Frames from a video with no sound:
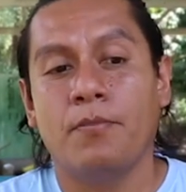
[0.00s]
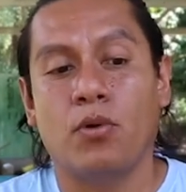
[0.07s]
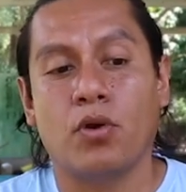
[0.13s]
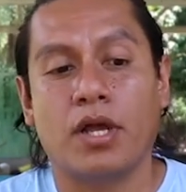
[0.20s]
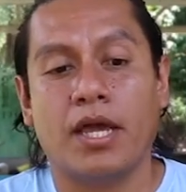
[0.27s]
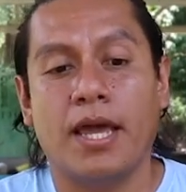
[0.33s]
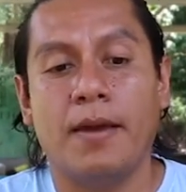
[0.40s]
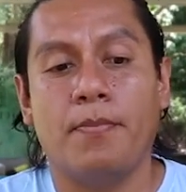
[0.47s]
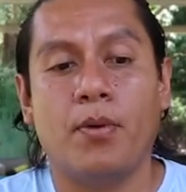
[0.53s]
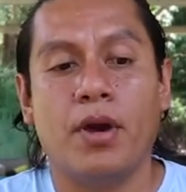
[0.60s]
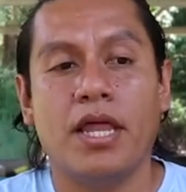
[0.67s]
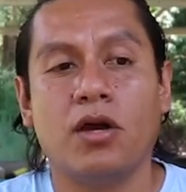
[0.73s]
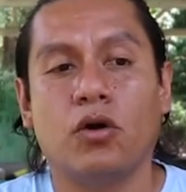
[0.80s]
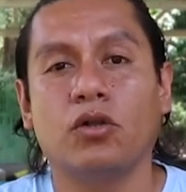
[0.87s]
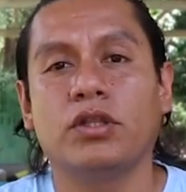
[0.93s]
porque
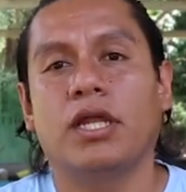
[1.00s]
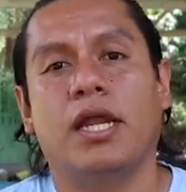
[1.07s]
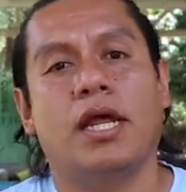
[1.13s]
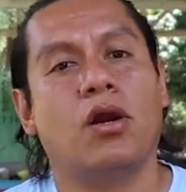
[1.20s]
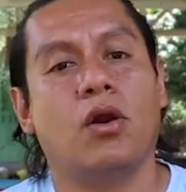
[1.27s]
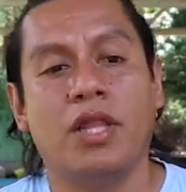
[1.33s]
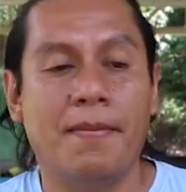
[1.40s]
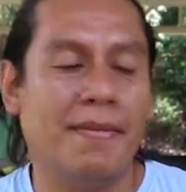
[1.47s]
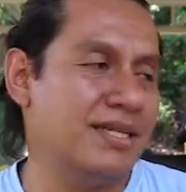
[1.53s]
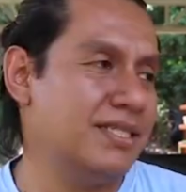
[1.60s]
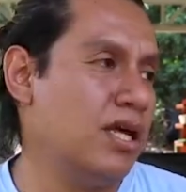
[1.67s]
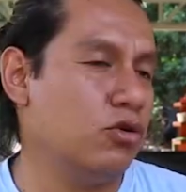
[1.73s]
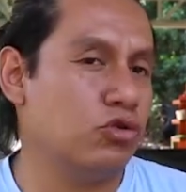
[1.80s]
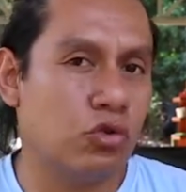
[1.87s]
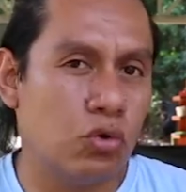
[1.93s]
pueden contener
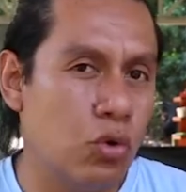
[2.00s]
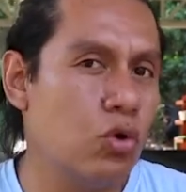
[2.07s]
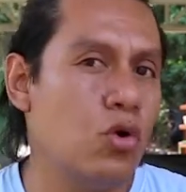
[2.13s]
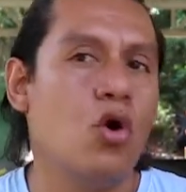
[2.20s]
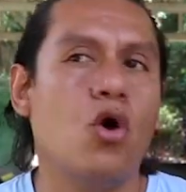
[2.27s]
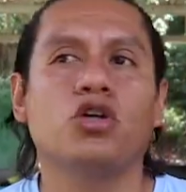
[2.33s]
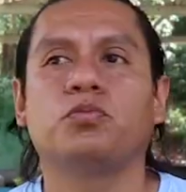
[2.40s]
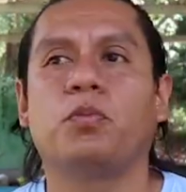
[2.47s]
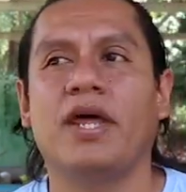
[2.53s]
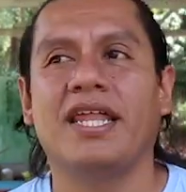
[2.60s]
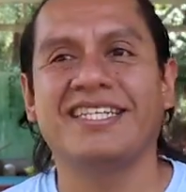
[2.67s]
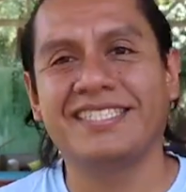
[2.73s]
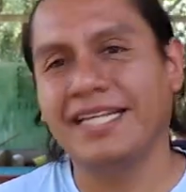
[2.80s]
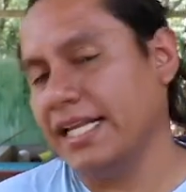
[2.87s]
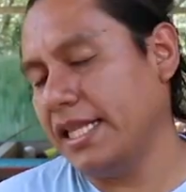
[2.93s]
demasiados jugos,
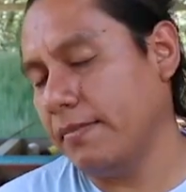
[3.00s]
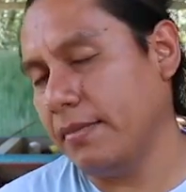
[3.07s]
pueden ser